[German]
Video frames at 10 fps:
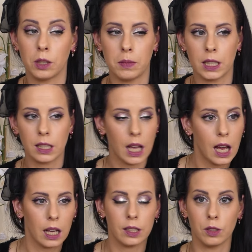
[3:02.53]

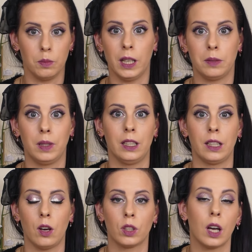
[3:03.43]
Mascara zum Beispiel
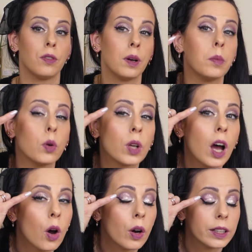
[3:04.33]
ich auch drauf habe
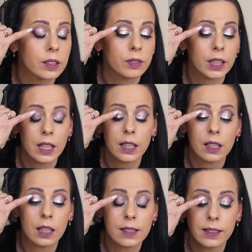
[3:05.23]
oder heute, wenn ich
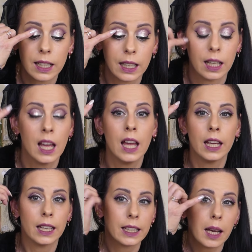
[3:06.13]
sehe,
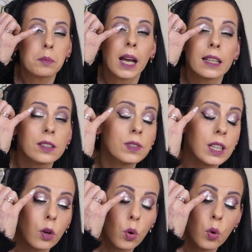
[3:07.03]
ich habe ganz viel
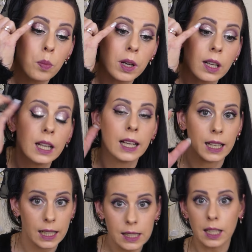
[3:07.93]
grobe
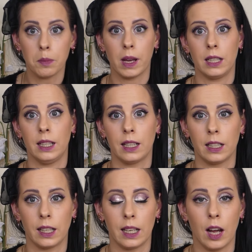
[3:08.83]

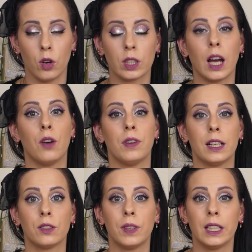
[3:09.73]
Glitzerpartikelchen auch drauf.
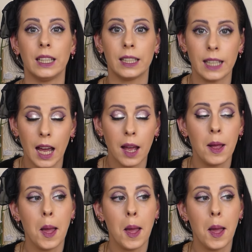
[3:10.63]
Also wenn ich da